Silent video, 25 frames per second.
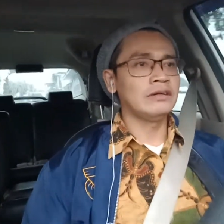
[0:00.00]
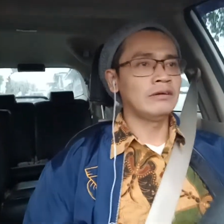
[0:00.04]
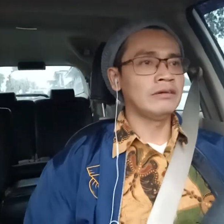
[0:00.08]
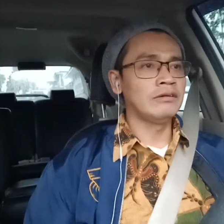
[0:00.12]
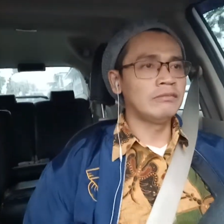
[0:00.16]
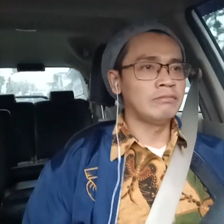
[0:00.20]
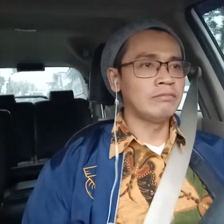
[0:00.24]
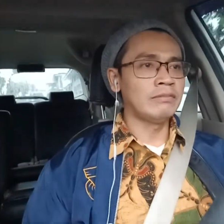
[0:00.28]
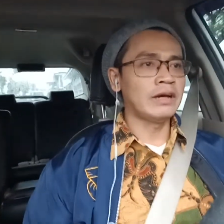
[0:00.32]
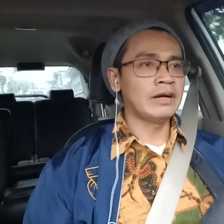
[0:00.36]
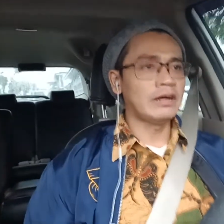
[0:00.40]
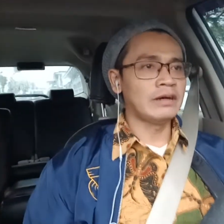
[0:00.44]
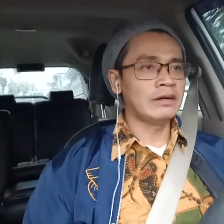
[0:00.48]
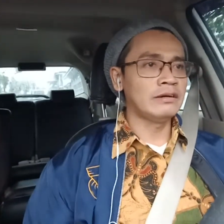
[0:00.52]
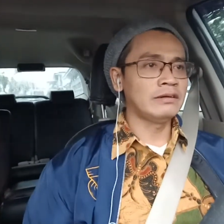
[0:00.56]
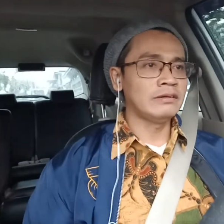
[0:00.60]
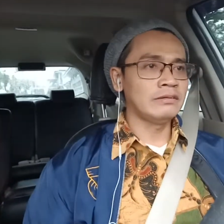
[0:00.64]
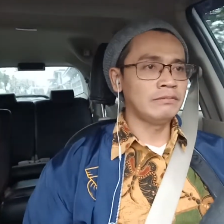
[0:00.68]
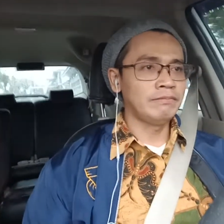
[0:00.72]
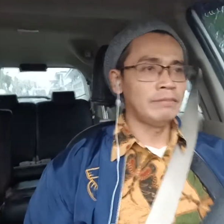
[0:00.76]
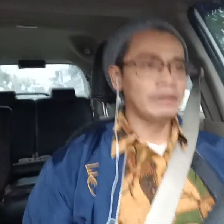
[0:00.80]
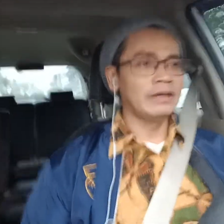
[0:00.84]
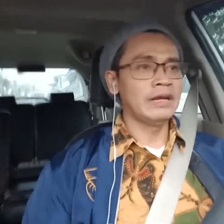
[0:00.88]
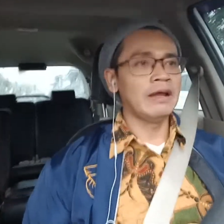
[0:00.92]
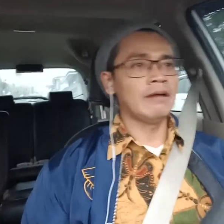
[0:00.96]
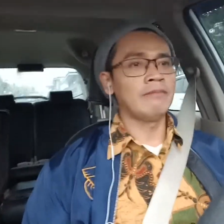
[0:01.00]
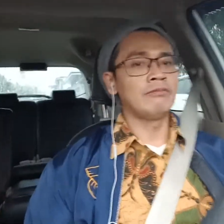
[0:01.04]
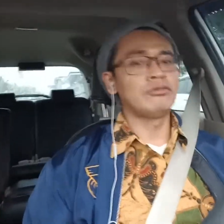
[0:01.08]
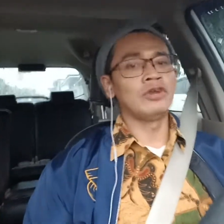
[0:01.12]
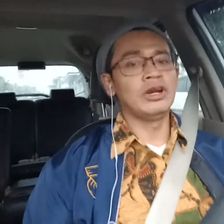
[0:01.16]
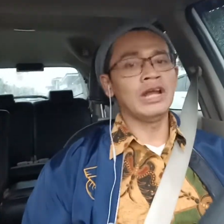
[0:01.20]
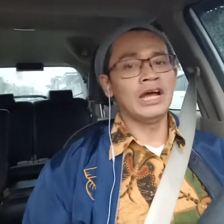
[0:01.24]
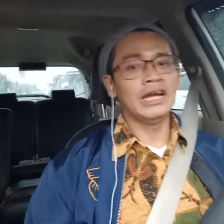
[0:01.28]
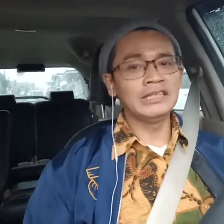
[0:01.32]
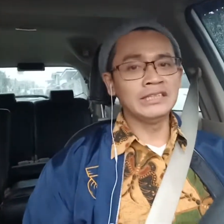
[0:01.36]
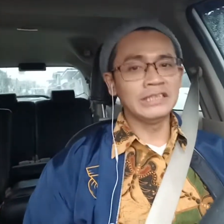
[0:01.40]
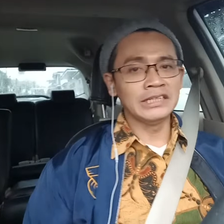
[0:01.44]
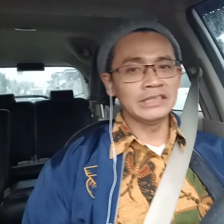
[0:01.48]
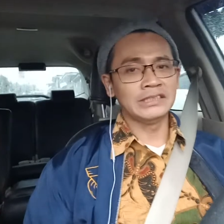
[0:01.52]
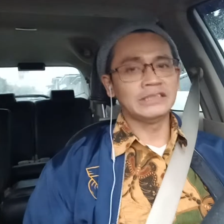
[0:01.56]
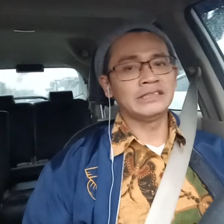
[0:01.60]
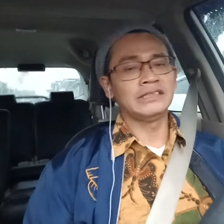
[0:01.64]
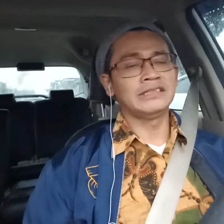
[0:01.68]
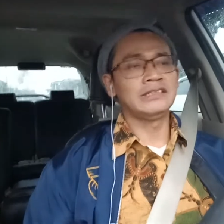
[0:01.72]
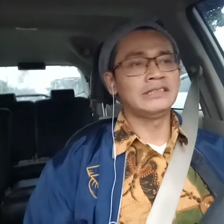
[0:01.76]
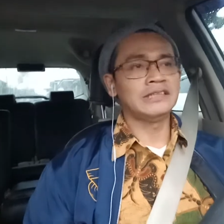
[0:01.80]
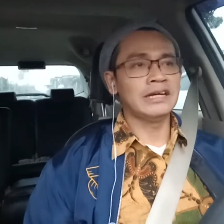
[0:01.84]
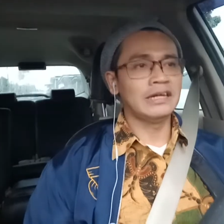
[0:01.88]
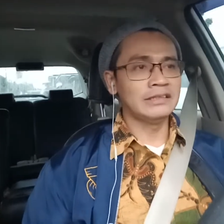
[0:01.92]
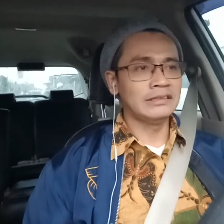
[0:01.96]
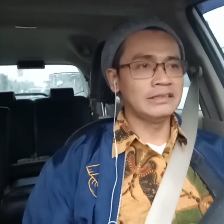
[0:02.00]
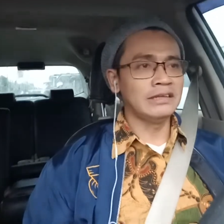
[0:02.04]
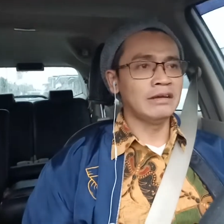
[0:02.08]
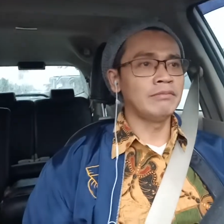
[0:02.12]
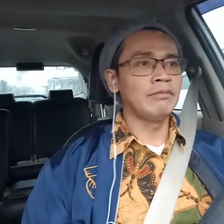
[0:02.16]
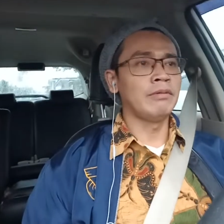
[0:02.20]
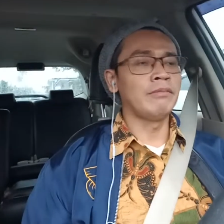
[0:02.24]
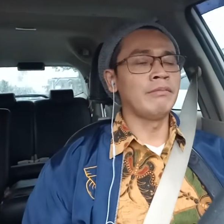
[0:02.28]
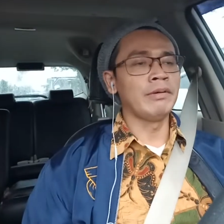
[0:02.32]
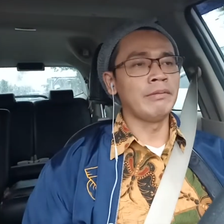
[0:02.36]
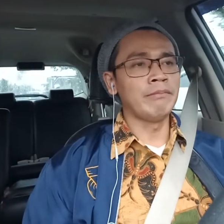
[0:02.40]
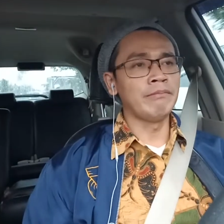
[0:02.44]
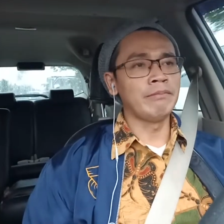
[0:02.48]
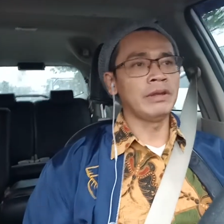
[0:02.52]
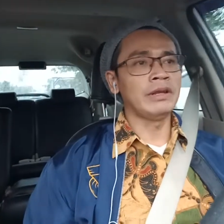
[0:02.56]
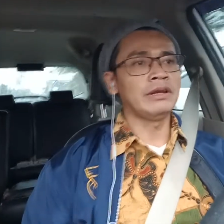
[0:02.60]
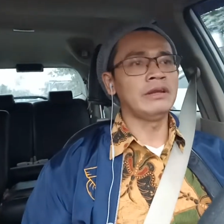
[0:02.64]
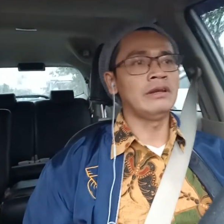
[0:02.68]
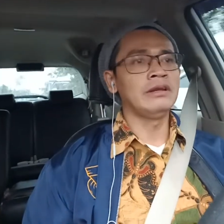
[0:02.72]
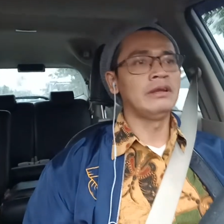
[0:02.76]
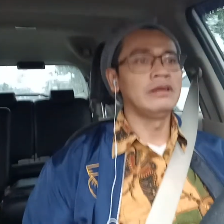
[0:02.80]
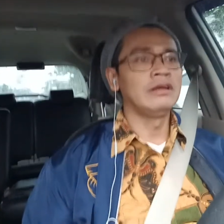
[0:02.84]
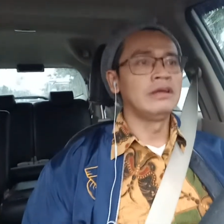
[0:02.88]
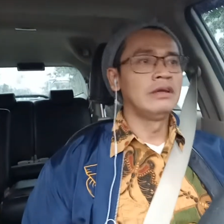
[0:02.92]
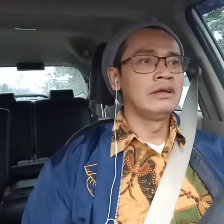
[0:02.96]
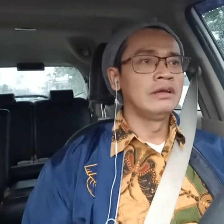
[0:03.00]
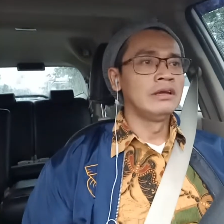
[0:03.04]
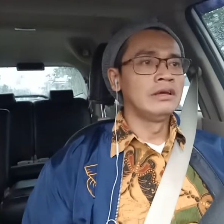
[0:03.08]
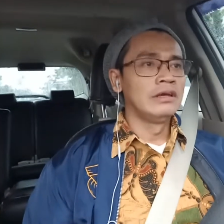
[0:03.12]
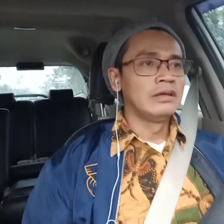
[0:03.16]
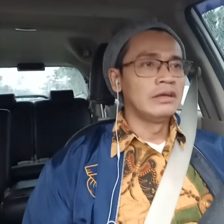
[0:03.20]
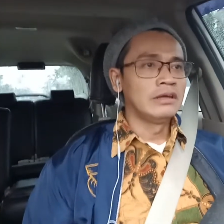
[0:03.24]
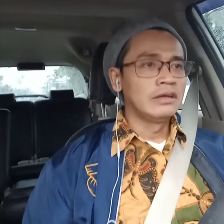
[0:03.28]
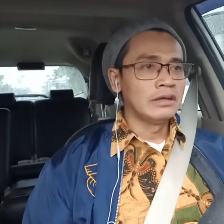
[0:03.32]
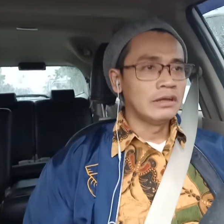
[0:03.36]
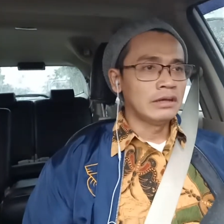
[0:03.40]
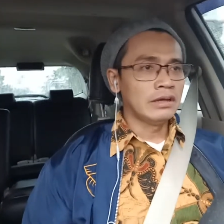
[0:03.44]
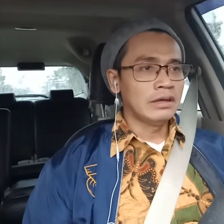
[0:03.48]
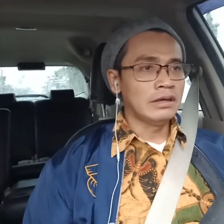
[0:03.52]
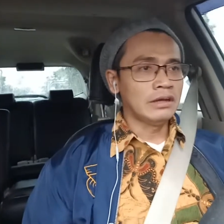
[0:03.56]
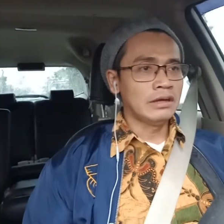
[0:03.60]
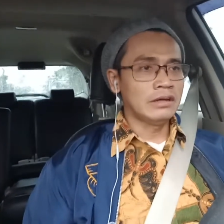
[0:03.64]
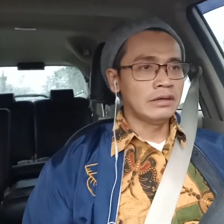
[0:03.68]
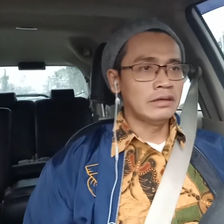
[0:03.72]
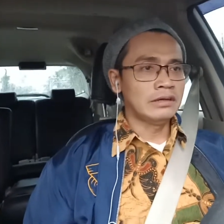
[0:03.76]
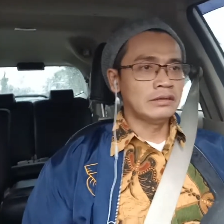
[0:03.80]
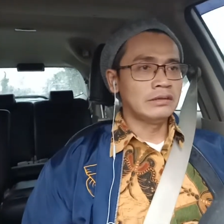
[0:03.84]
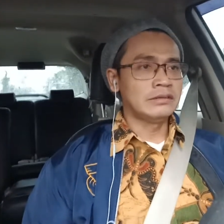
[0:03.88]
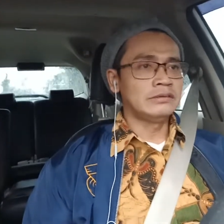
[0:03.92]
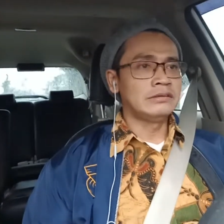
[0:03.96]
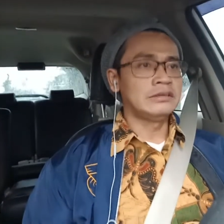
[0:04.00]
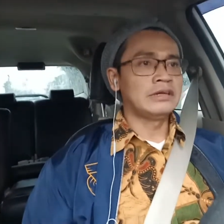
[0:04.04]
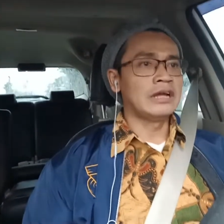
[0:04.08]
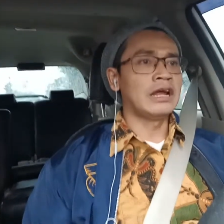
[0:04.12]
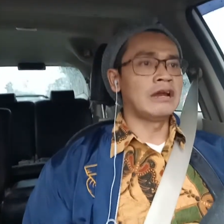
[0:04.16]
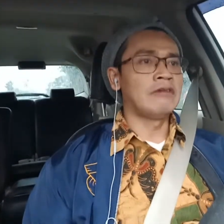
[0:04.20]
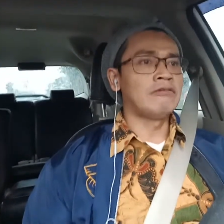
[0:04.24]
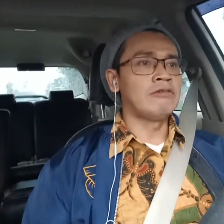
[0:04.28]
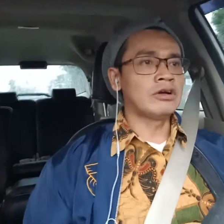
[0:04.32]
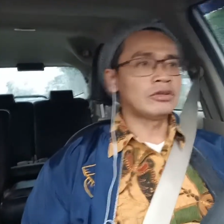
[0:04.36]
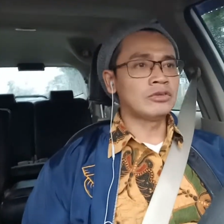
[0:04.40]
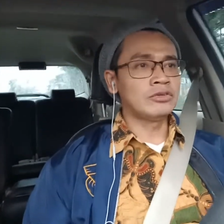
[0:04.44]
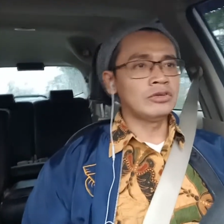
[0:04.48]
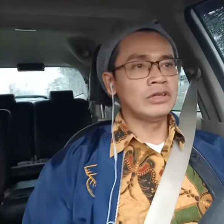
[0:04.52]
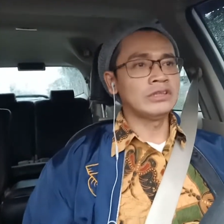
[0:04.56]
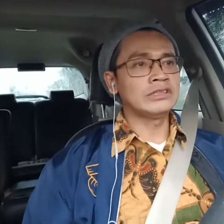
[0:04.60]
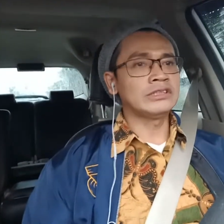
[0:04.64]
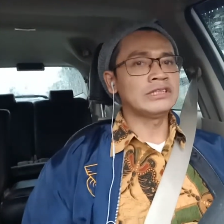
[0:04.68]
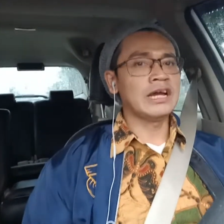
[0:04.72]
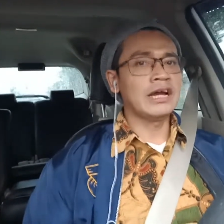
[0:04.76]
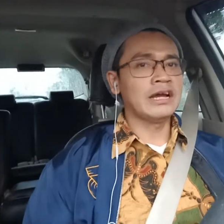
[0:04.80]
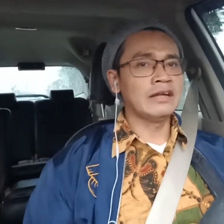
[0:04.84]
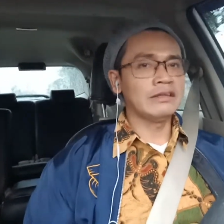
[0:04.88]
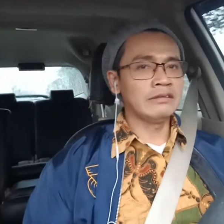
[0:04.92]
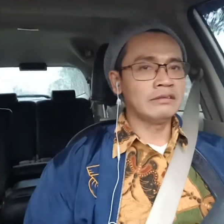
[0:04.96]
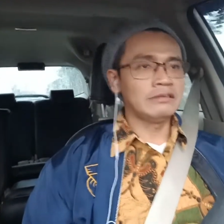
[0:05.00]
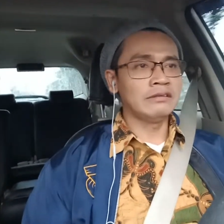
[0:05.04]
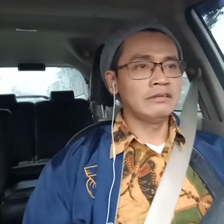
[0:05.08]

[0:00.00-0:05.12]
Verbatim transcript: Umar bin Abdul Aziz saat dia memimpin uh, dengan waktu yang sangat